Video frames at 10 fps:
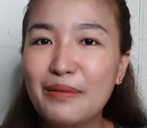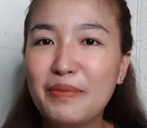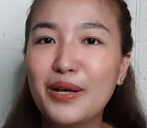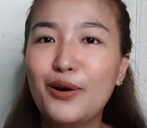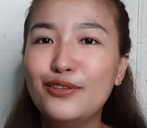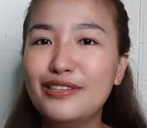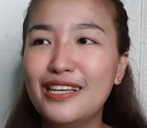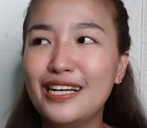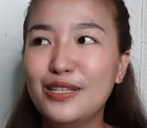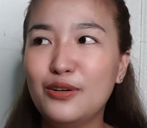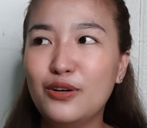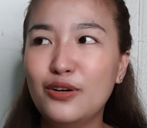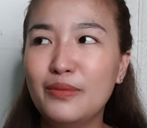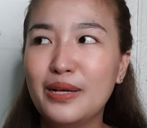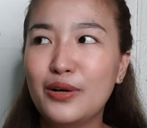may konting ano,
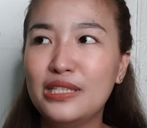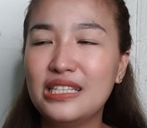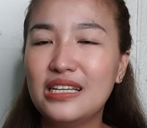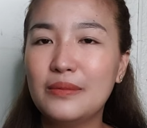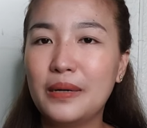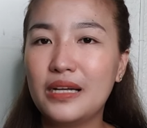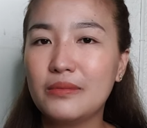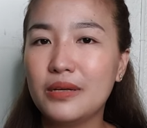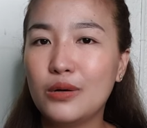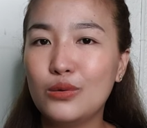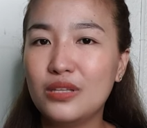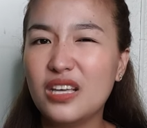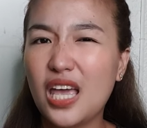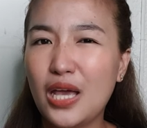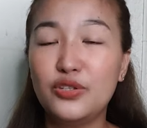may konting parang may konting
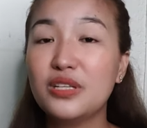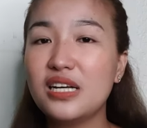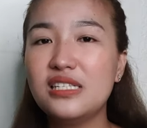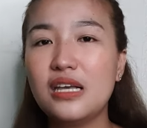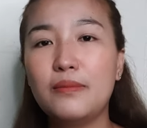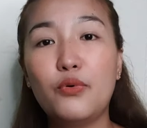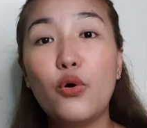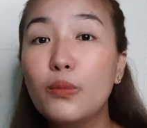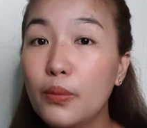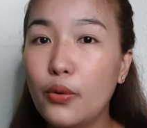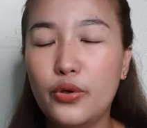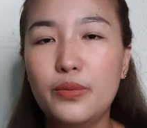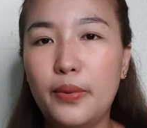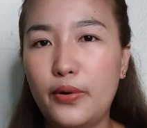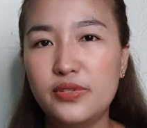echo kasi buong buo
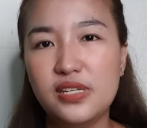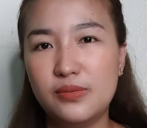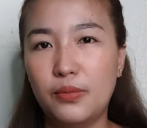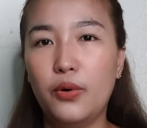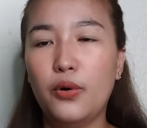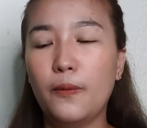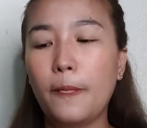yung boses mo.